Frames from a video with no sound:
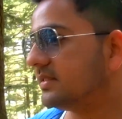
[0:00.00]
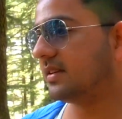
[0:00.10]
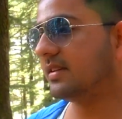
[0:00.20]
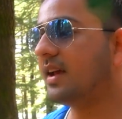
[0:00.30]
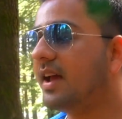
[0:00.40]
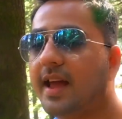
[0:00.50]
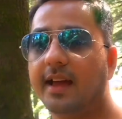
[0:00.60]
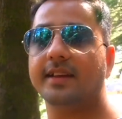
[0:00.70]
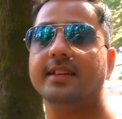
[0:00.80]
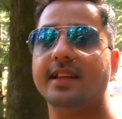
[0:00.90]
जस्ट
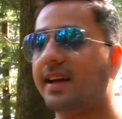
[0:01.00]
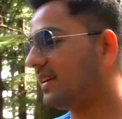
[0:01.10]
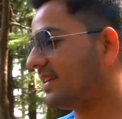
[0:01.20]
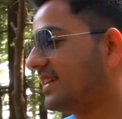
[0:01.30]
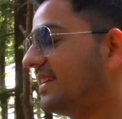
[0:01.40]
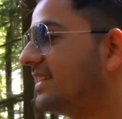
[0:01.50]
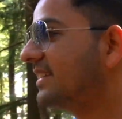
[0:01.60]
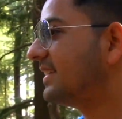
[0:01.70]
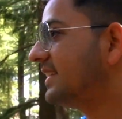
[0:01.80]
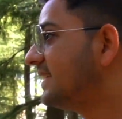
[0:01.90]
हैंग इन देर
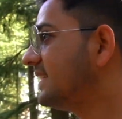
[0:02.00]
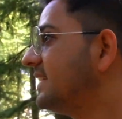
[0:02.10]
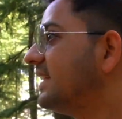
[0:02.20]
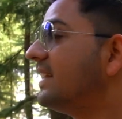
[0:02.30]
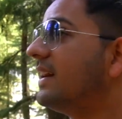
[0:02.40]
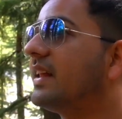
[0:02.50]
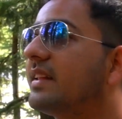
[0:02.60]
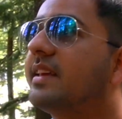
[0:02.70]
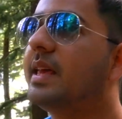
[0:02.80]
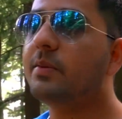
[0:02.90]

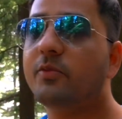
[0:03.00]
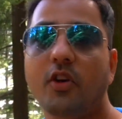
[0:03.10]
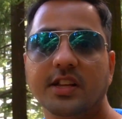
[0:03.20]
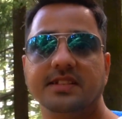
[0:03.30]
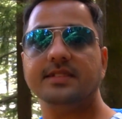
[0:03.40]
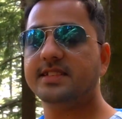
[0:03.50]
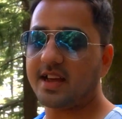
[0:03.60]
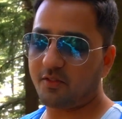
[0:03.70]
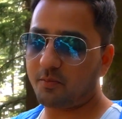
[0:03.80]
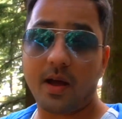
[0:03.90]
एंड कीप वॉचिंग
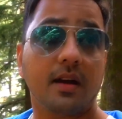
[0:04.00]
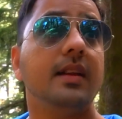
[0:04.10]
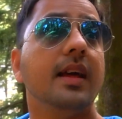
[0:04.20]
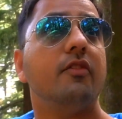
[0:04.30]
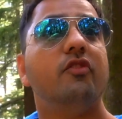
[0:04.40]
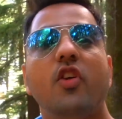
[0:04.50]
जय बाकलिया